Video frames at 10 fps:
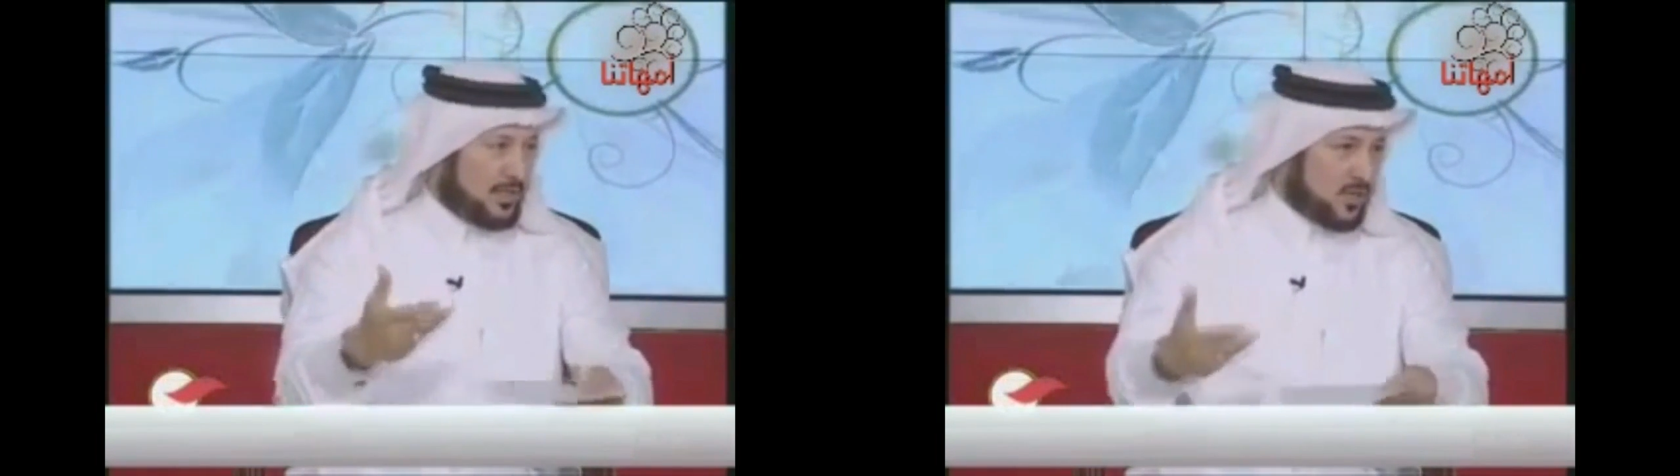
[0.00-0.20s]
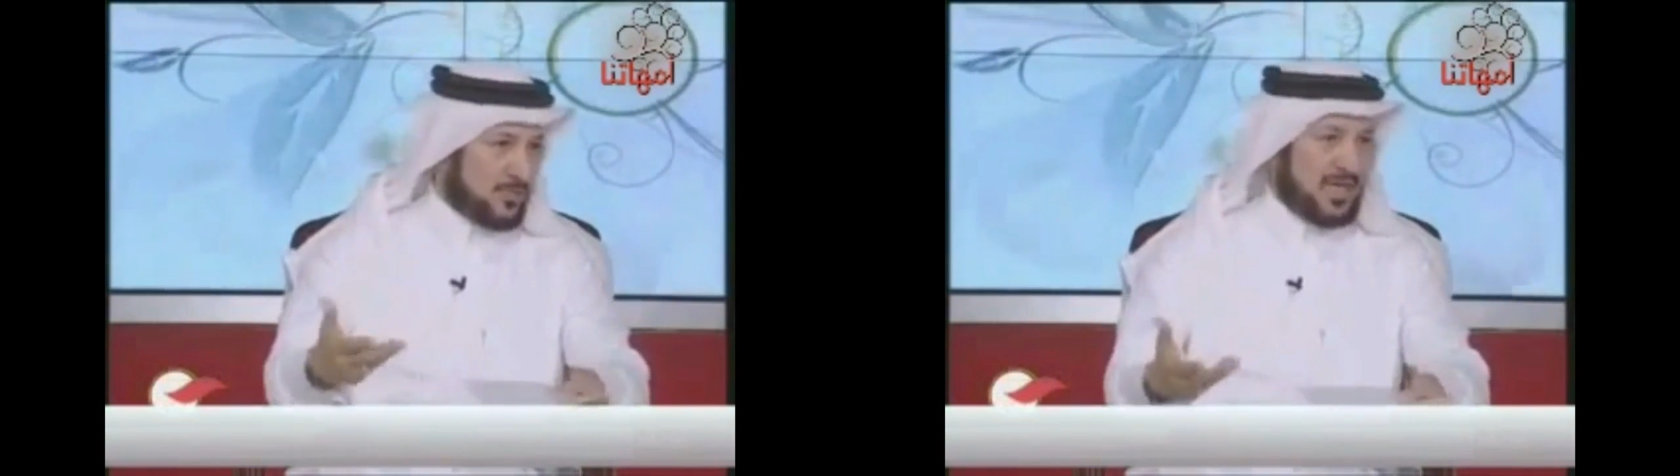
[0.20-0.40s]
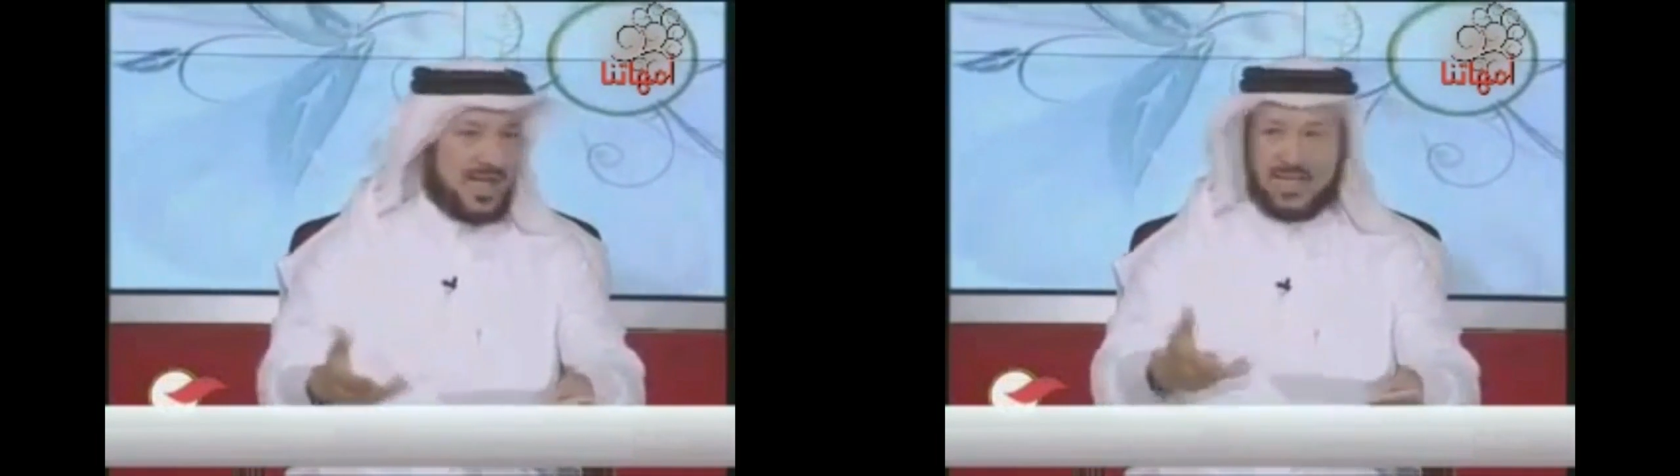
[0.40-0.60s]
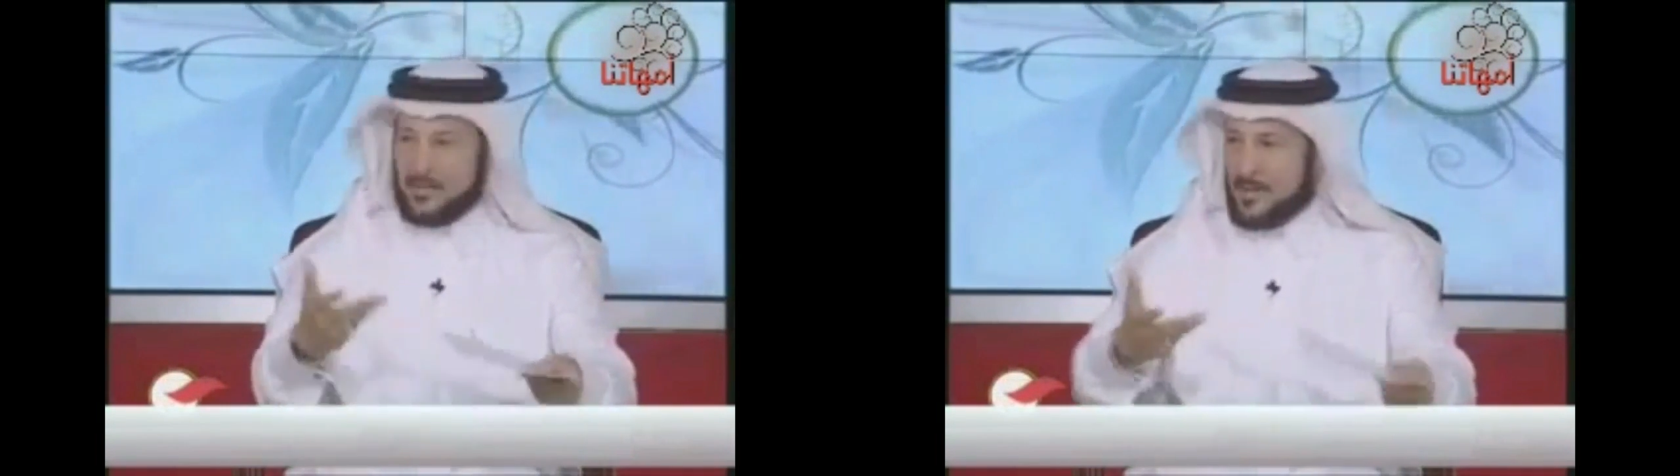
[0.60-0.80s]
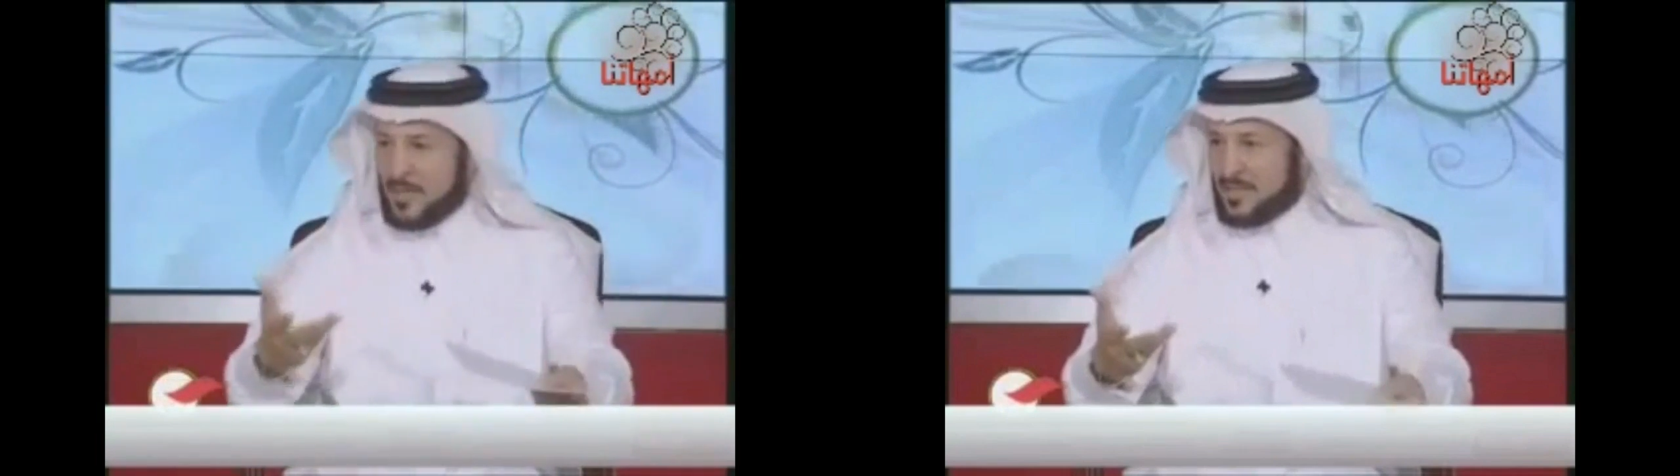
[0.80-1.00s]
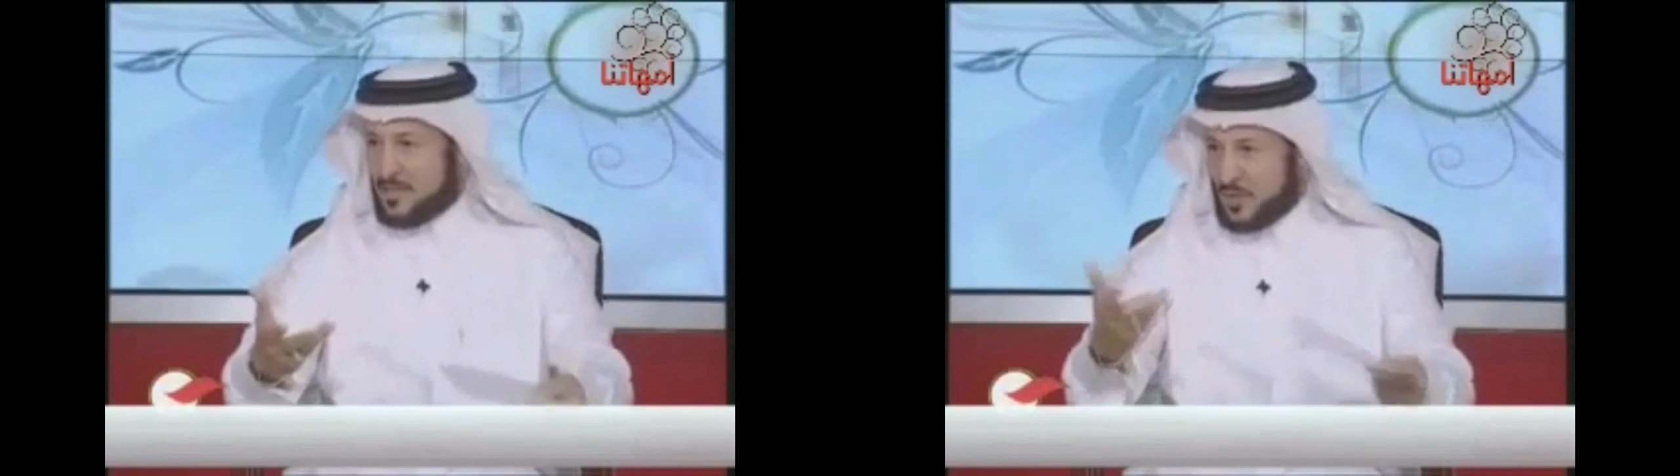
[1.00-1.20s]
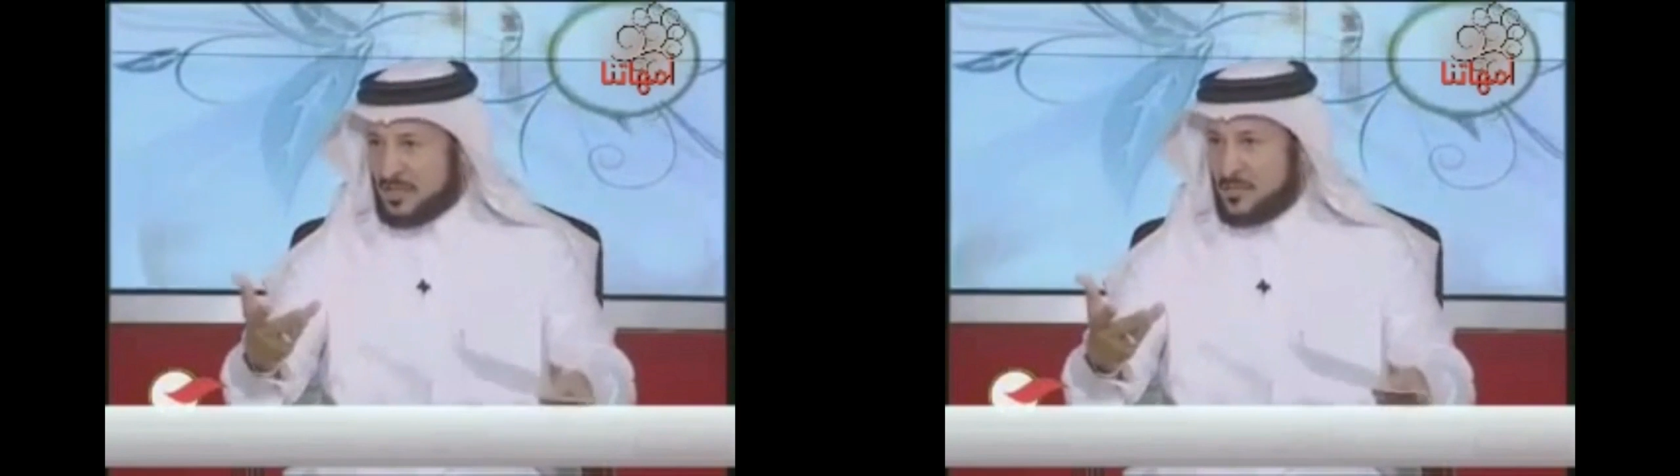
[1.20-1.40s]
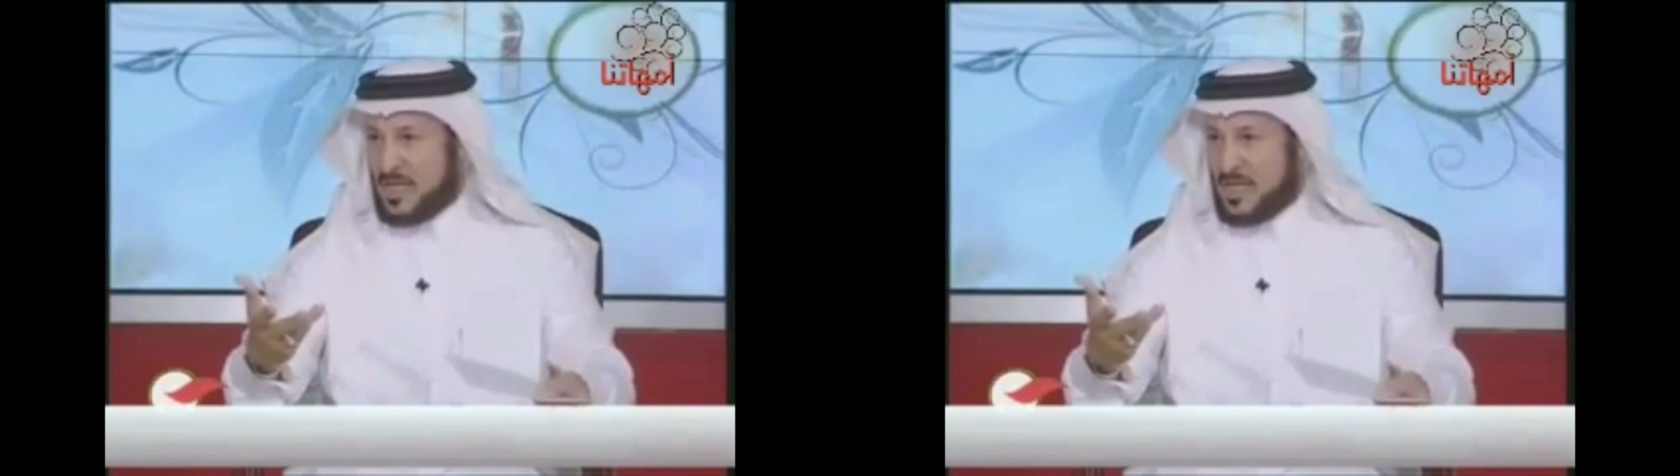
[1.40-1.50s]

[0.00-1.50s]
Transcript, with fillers: التي نسميها الآن الحمامات